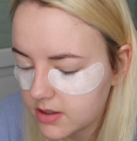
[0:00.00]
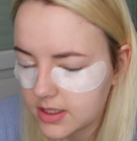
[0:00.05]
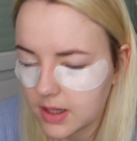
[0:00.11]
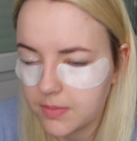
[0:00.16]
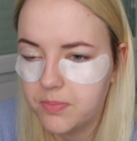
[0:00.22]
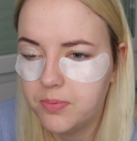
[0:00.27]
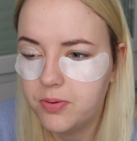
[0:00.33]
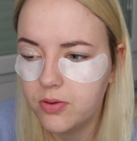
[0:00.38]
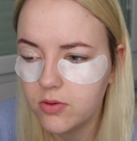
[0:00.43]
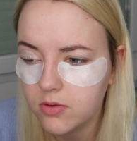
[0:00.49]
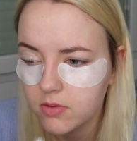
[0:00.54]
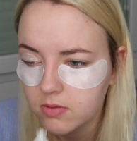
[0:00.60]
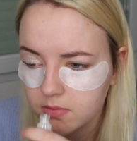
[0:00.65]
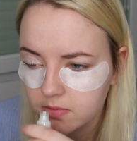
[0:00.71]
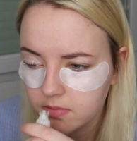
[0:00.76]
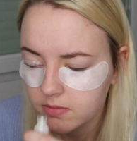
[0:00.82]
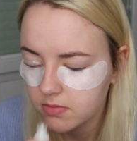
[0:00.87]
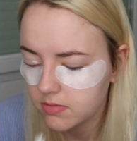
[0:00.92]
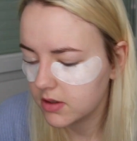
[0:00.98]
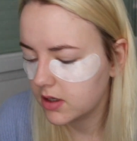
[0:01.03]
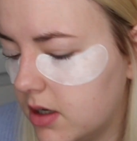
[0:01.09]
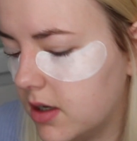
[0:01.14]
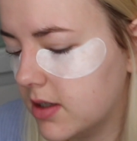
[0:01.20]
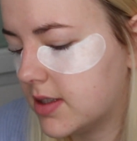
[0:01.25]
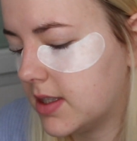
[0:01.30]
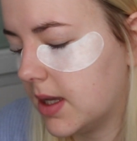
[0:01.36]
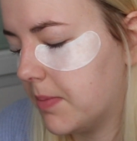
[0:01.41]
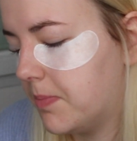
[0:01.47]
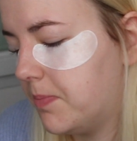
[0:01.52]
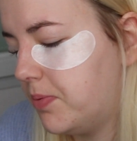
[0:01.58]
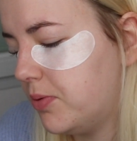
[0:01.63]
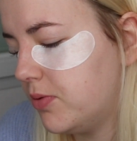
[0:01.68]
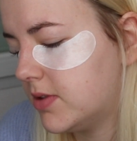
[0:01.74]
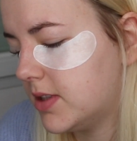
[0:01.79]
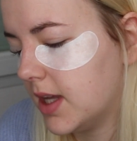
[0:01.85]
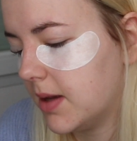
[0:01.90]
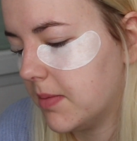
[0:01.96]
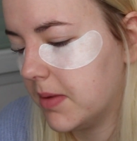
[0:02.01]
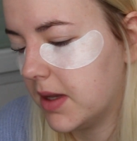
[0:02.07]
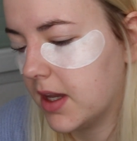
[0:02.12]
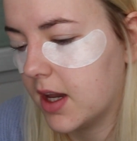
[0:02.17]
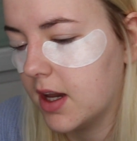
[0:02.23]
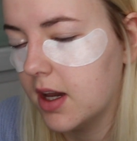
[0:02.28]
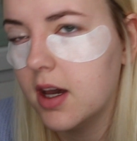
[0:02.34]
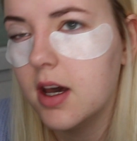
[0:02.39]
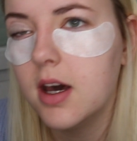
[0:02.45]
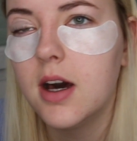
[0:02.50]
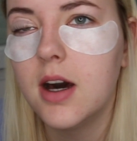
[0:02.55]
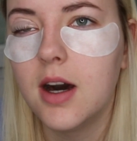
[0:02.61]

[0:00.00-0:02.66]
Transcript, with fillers: Oh, ça pue Oh, ça pue sa mère